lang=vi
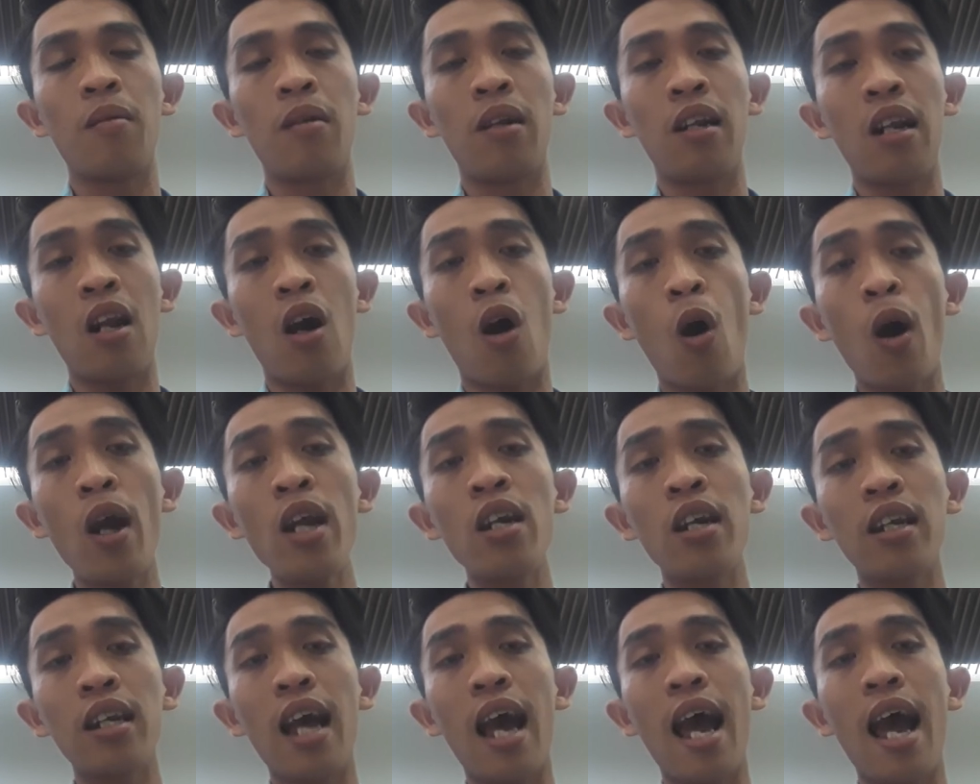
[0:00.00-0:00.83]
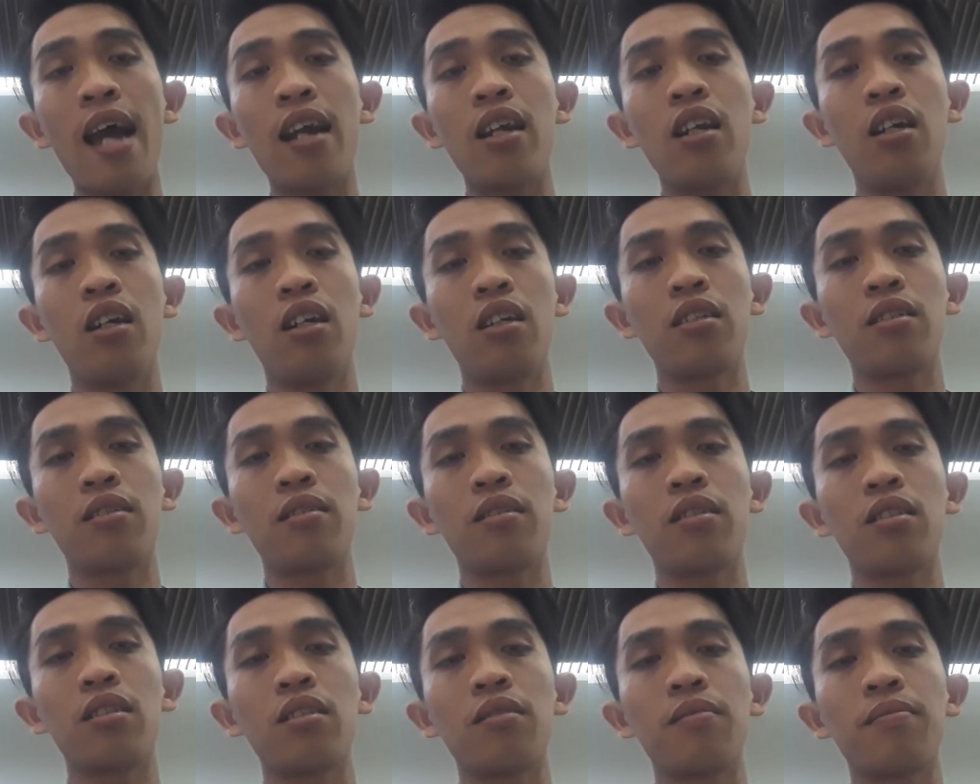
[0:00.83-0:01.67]
nói người ta được
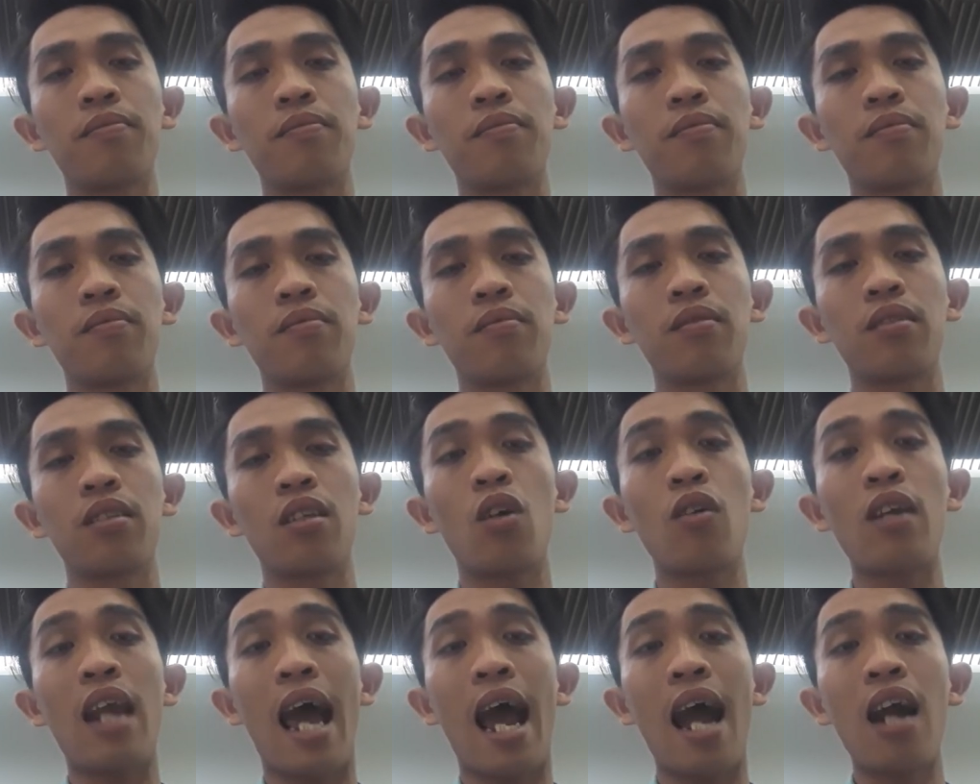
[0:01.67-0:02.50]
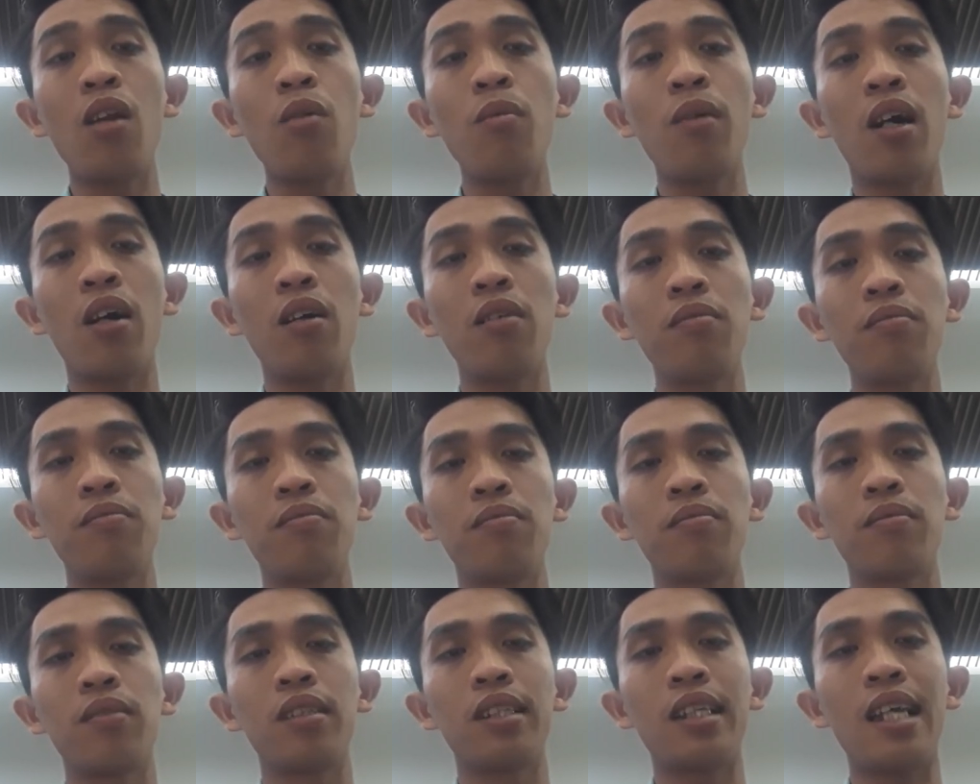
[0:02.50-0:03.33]
cho đã đúng không?
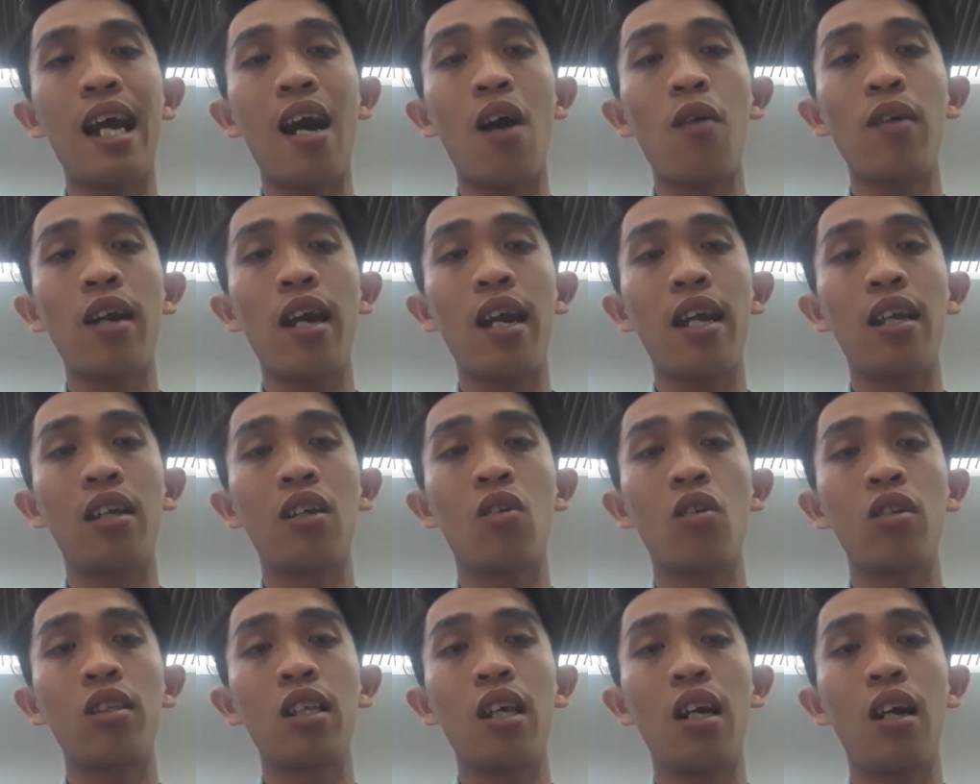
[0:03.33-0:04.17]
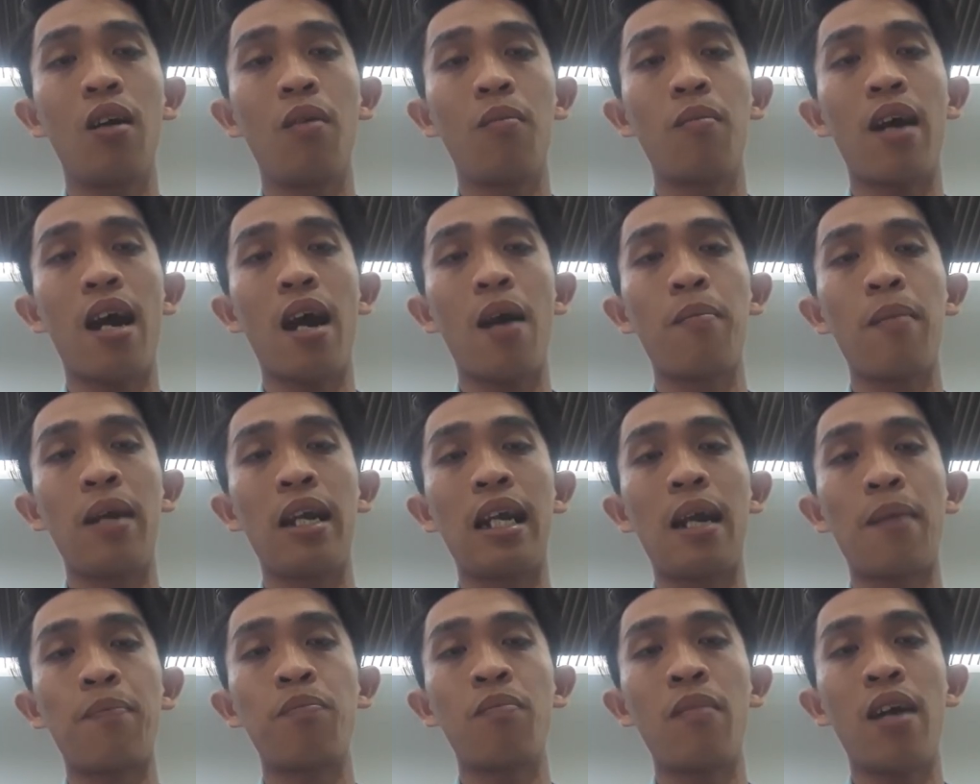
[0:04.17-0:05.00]
Sau này coi chừng mà bị
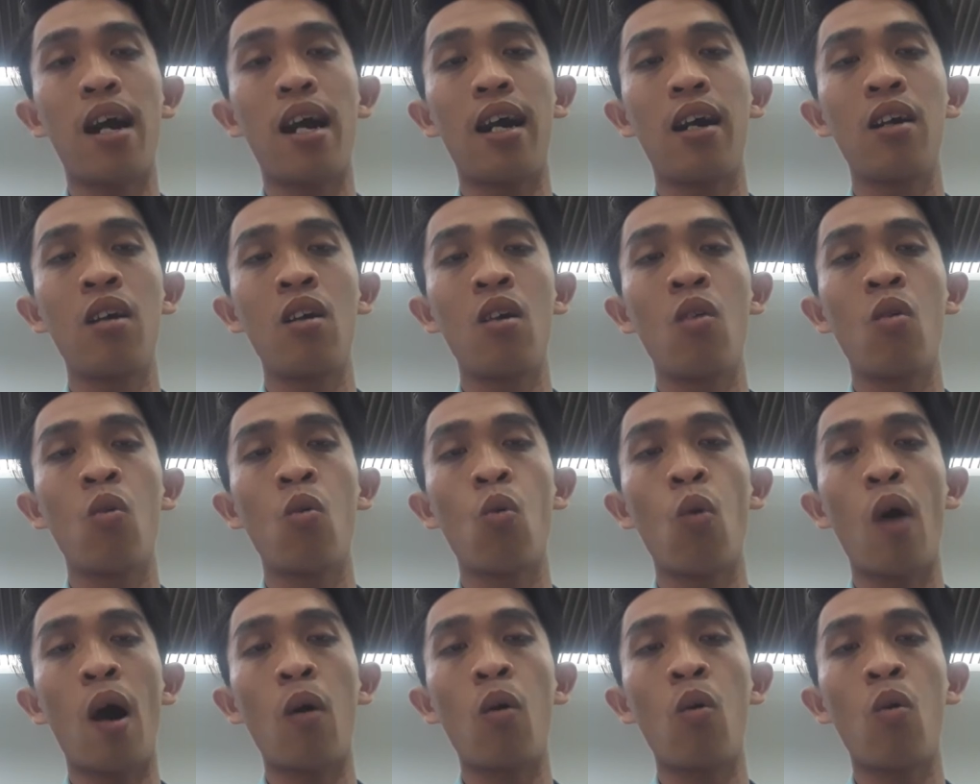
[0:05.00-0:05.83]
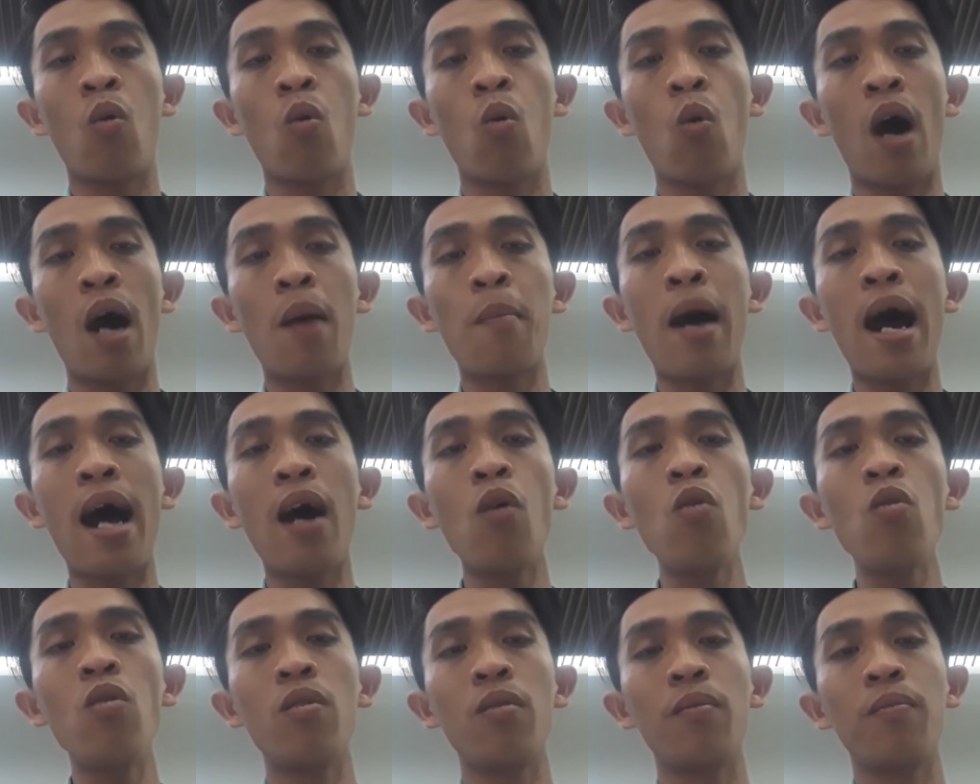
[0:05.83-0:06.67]
gặp mà quả
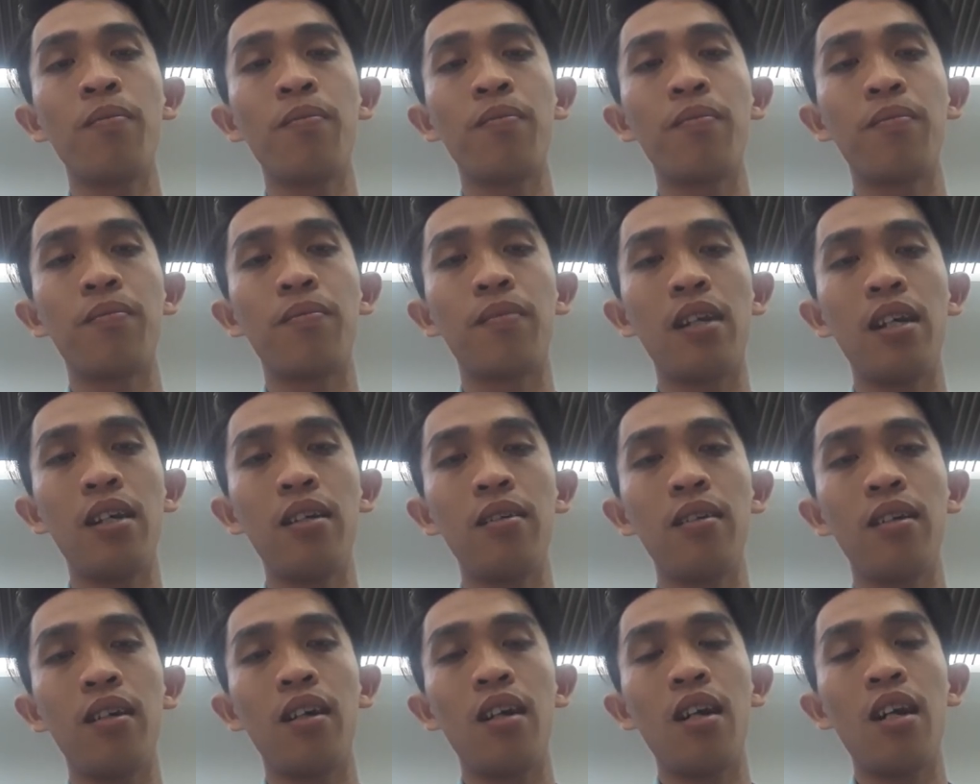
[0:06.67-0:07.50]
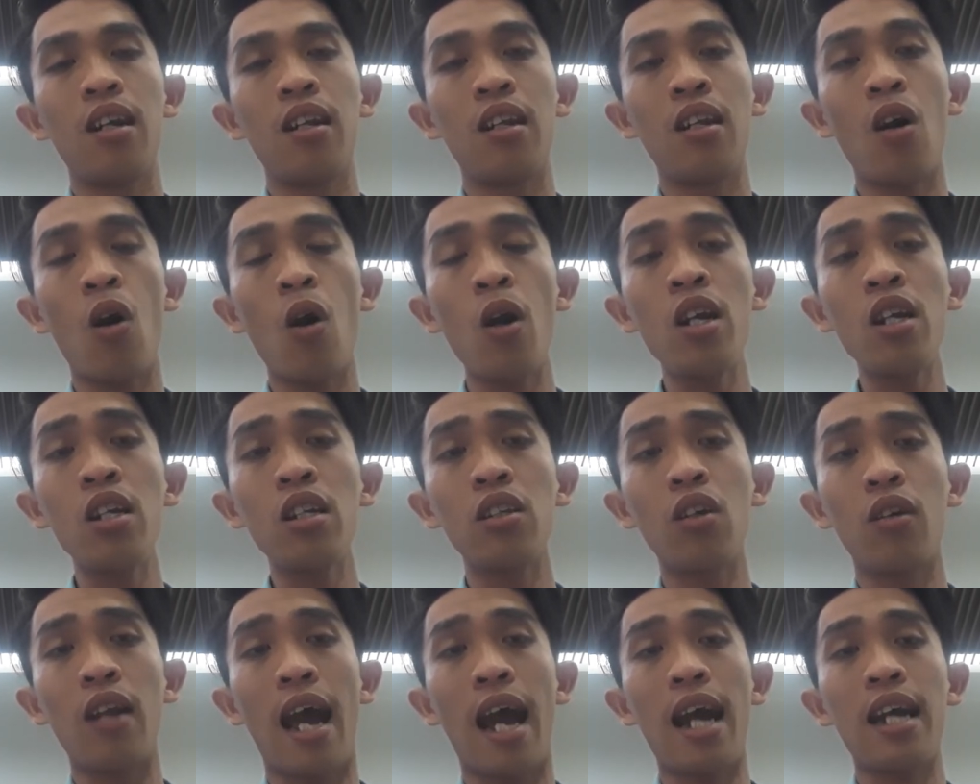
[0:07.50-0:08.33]
báo đó. Nói
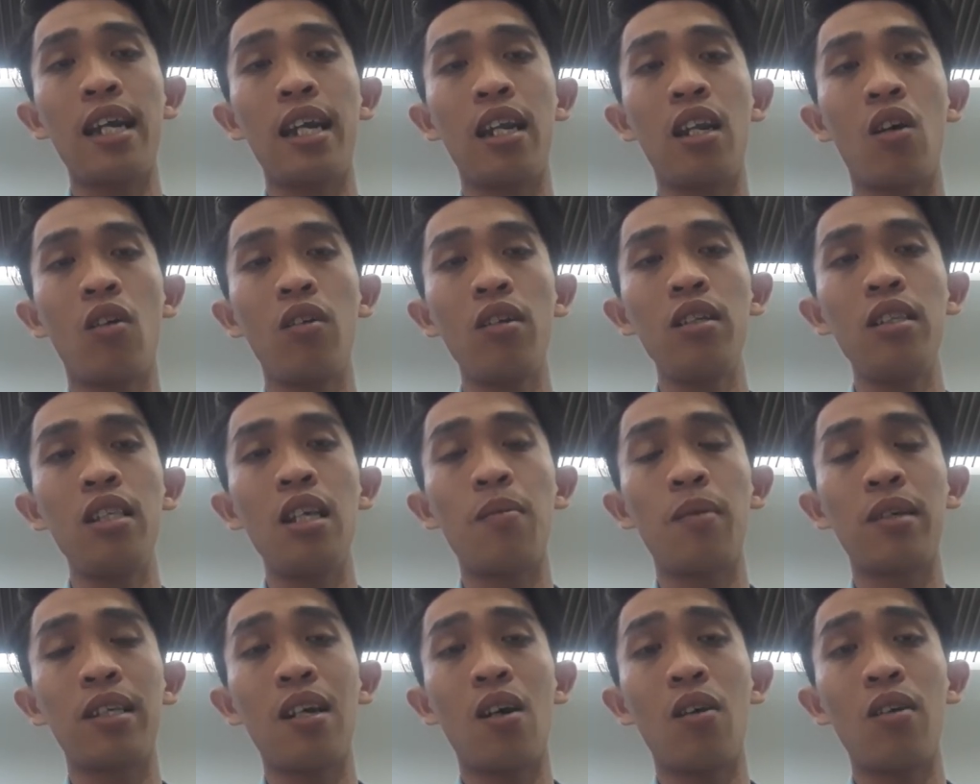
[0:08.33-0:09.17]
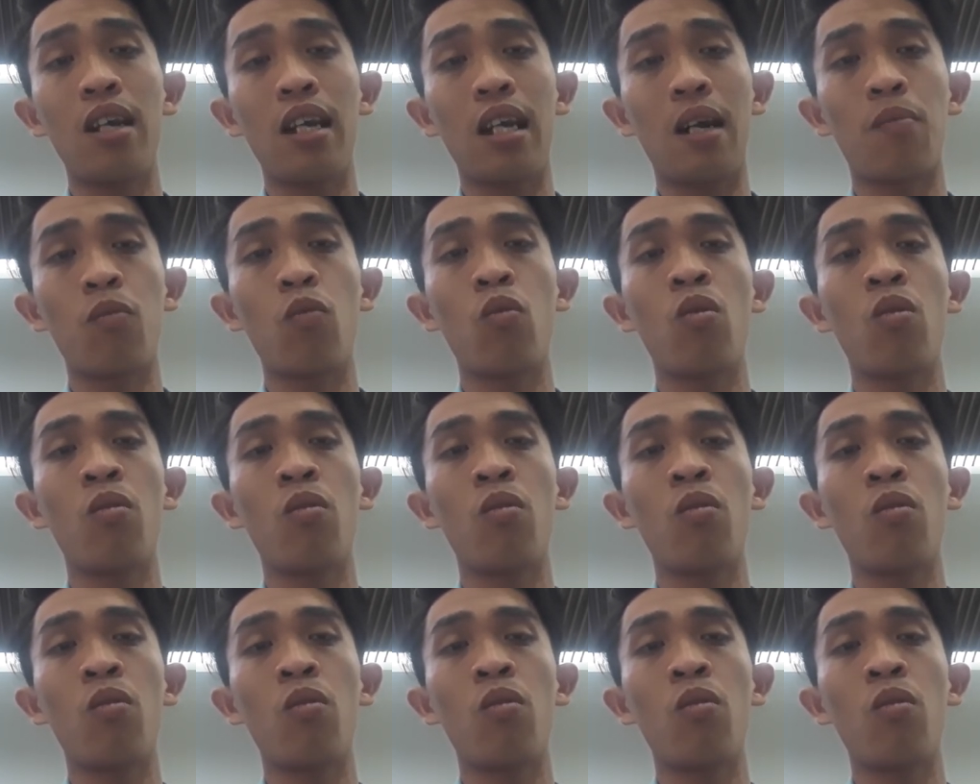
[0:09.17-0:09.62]
cho đã thì nói, nhưng mà sau này gặp